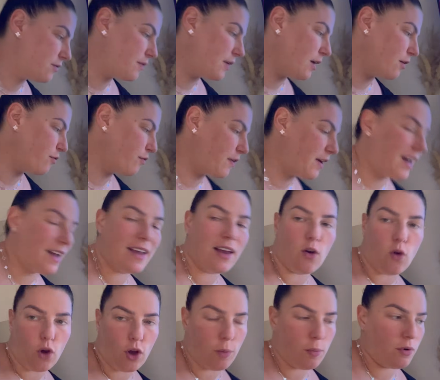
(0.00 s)
Fach
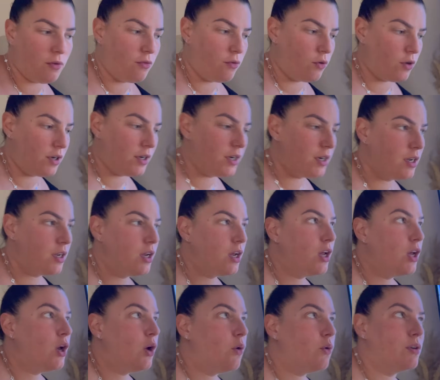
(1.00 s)
freiräumen wollen.
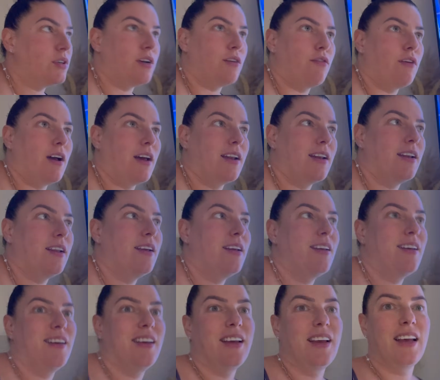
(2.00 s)
Und da waren
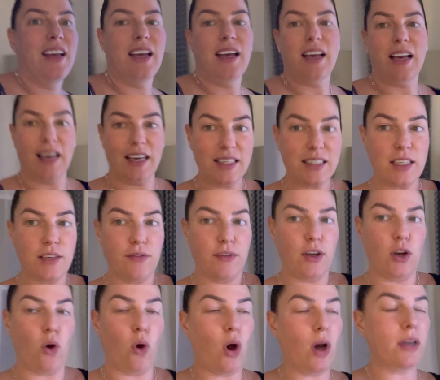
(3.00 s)
richtig
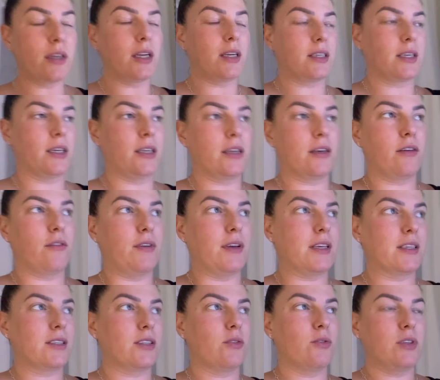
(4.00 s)
viele Ordner drin
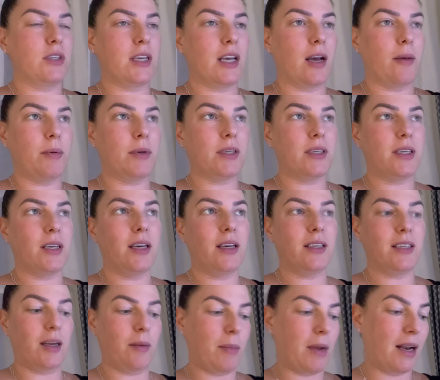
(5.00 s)
gewesen und die habe ich
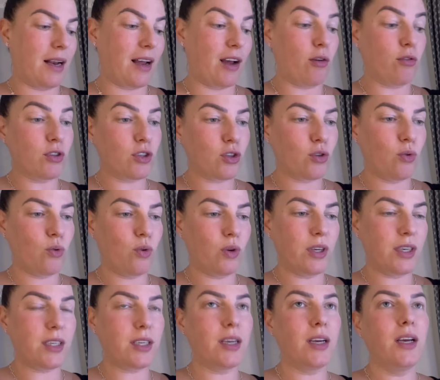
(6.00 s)
dann mal
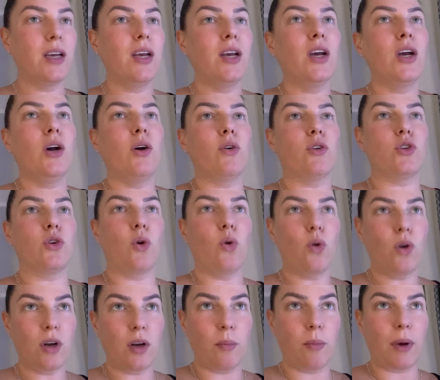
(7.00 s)
rausgeholt und
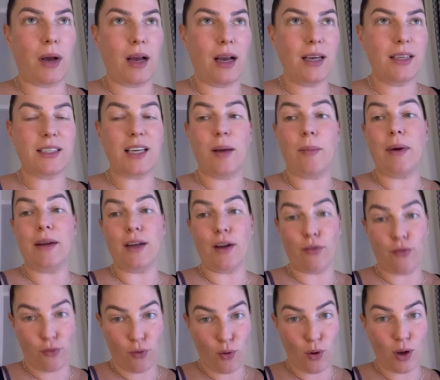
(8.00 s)
hochgebracht, aber
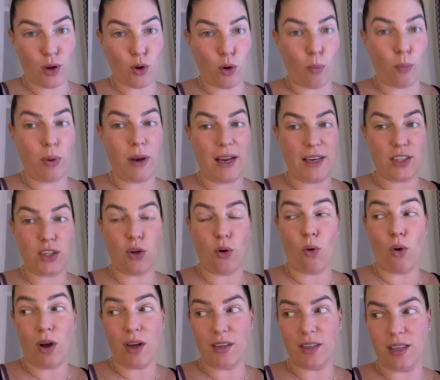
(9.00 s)
davor komplett
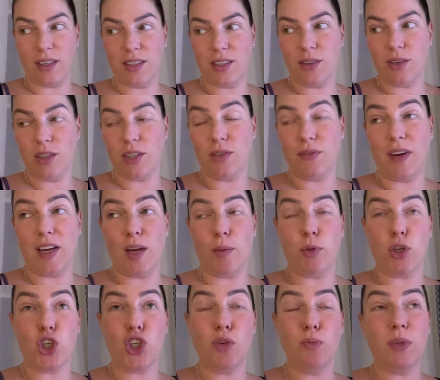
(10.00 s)
geordnet. Ich war da
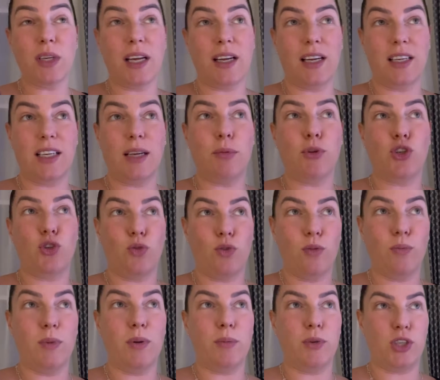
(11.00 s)
bestimmt anderthalb
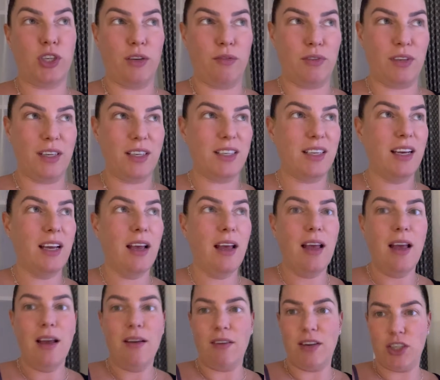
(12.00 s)
Stunden mit beschäftigt,
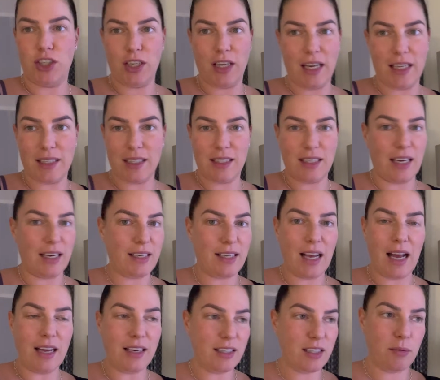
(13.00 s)
weil ich die letzte Zeit
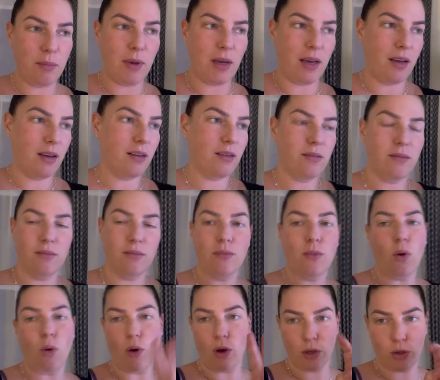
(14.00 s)
gar nicht mehr
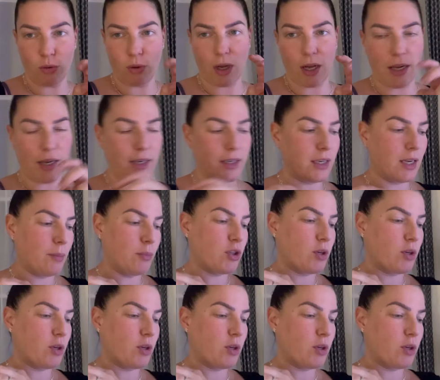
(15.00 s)
Ordnung gehalten habe.